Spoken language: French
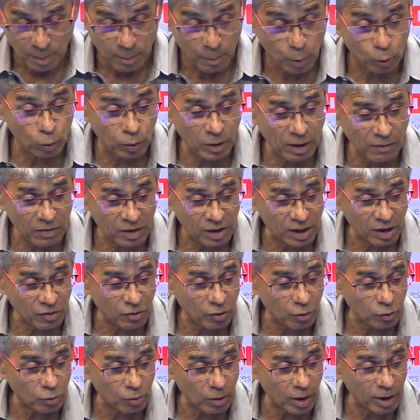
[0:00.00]
Beaucoup d'invités
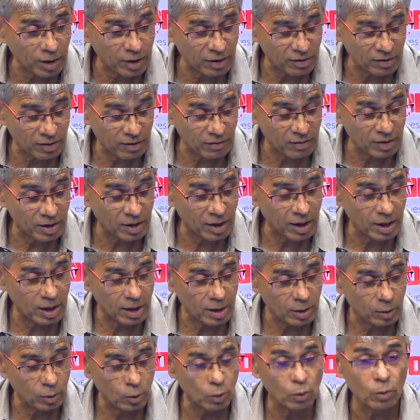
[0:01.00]
ce soir et des
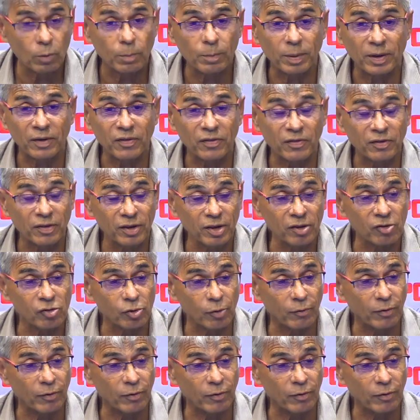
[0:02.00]
invités de prestige.